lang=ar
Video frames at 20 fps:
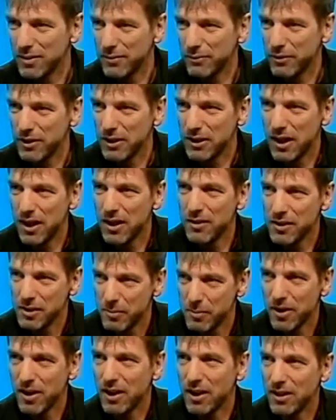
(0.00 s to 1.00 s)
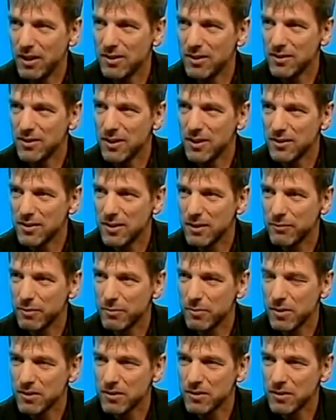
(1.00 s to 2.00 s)
في هذه المرحلة السياسية في
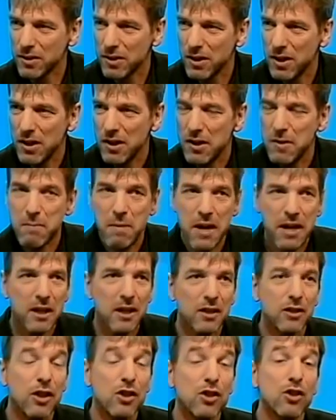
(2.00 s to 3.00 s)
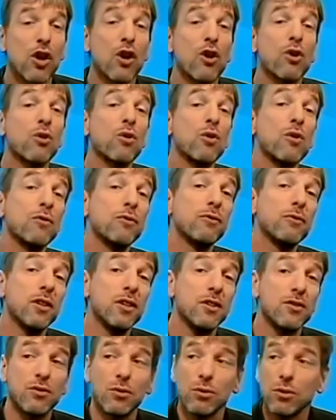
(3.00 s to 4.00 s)
مصر بين تصرف
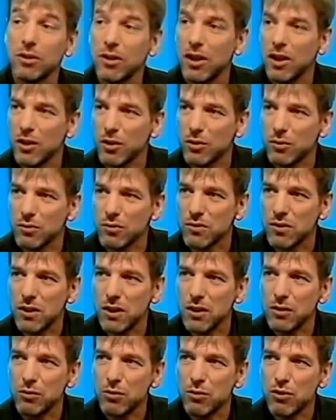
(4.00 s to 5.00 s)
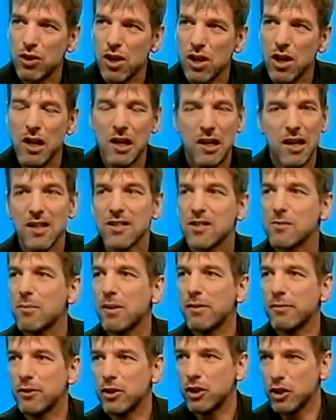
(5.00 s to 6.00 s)
السلطة الروسية تجاه الأزمة
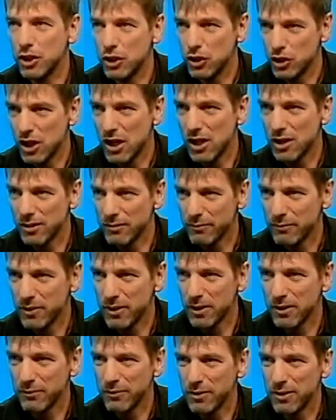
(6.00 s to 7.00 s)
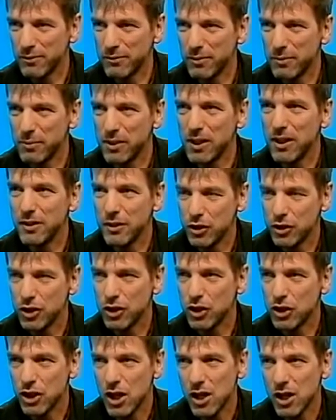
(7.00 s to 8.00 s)
في الشيشان في في, في بلاد
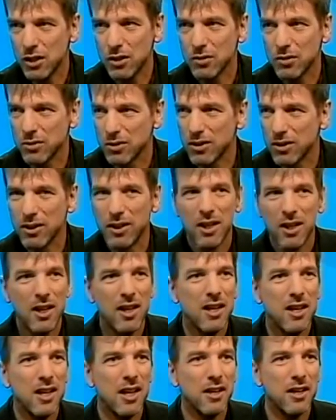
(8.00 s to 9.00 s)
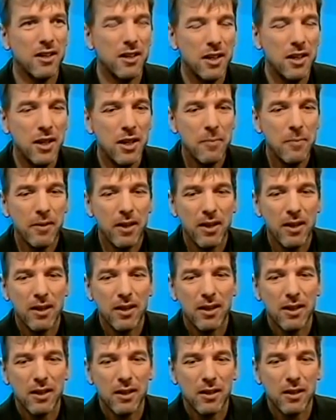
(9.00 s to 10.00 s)
الشيشان آه، يعني
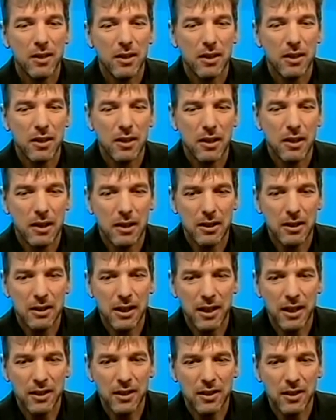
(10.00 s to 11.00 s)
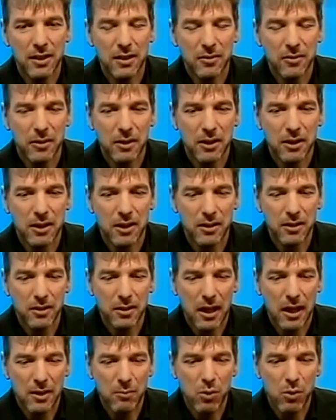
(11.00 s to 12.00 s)
آه، يعني
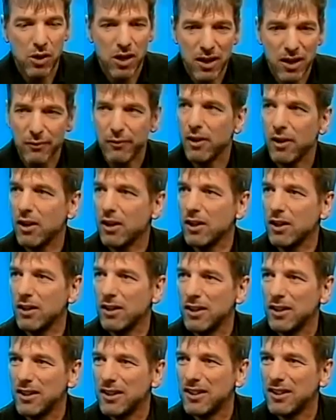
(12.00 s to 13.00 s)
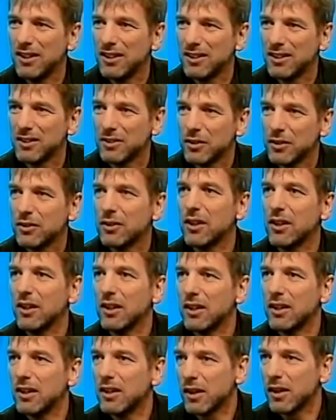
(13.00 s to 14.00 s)
المكافحة آه، ضد
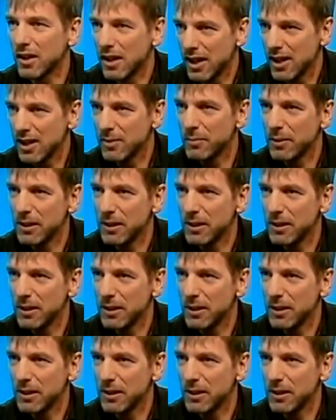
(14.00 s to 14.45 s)
الإرهاب